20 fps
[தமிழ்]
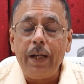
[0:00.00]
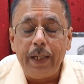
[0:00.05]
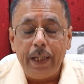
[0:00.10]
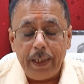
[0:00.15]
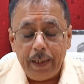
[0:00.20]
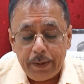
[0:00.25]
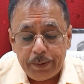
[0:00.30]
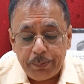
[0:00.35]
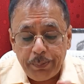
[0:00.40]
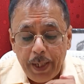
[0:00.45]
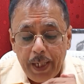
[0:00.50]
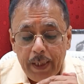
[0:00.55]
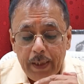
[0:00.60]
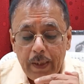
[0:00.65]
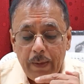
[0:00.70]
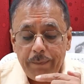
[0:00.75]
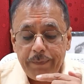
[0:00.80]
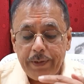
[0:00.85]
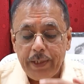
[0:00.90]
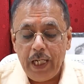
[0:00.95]
இன்ஸ்பைட்
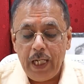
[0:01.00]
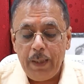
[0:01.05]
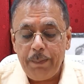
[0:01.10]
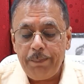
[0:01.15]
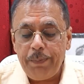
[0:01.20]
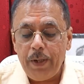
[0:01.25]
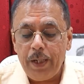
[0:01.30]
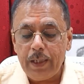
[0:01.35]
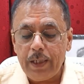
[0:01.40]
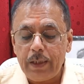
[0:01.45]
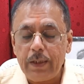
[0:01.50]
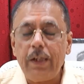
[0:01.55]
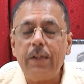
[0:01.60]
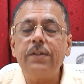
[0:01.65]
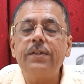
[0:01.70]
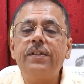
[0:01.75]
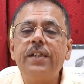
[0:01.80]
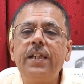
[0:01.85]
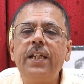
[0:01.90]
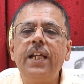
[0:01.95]
ஆஃப் கீழ்பாக் அதாவது
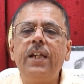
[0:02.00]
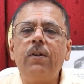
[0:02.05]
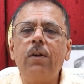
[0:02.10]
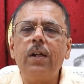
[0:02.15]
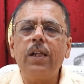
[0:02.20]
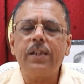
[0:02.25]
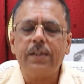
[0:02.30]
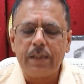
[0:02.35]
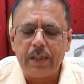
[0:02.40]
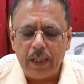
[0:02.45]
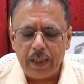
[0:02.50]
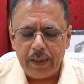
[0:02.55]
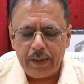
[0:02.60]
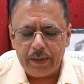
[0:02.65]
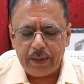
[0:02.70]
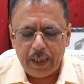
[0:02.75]
சிட்டி காலேஜ் கிடை